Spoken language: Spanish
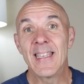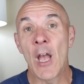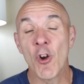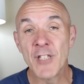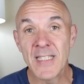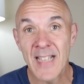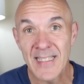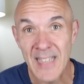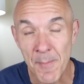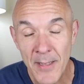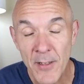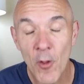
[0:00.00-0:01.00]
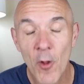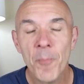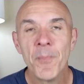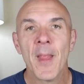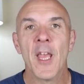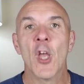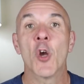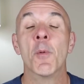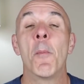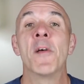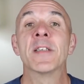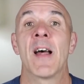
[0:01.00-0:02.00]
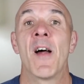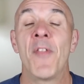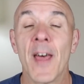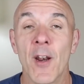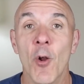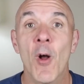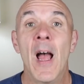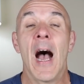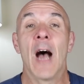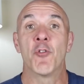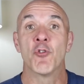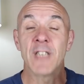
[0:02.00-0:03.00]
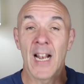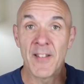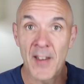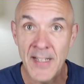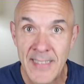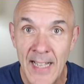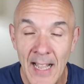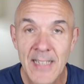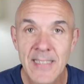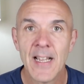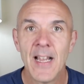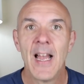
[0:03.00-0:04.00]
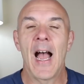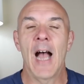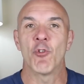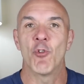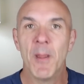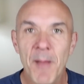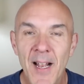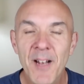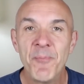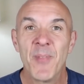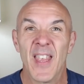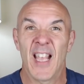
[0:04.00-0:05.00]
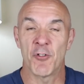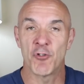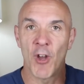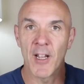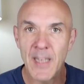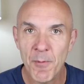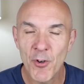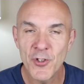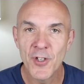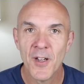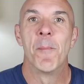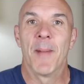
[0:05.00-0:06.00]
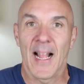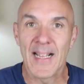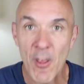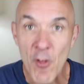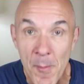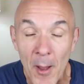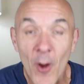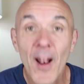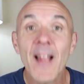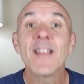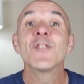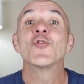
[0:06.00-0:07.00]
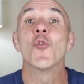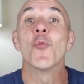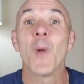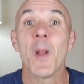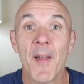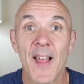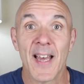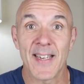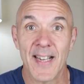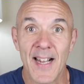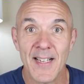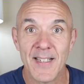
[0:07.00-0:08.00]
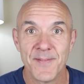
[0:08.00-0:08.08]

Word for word: qué consiste este método y cómo puedes adaptarlo a tus características, a tu nivel y a tus objetivos para que te ayude a mejorar tu prueba de carrera.